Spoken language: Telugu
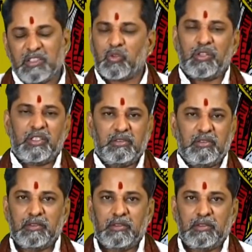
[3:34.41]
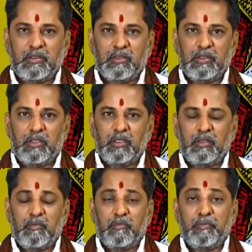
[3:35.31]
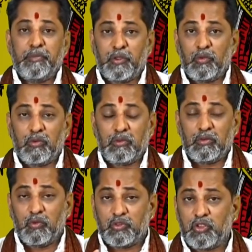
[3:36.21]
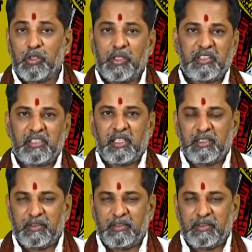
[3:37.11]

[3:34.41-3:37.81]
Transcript: తీసుకోండి మీరు ఉద్యోగరీత్యా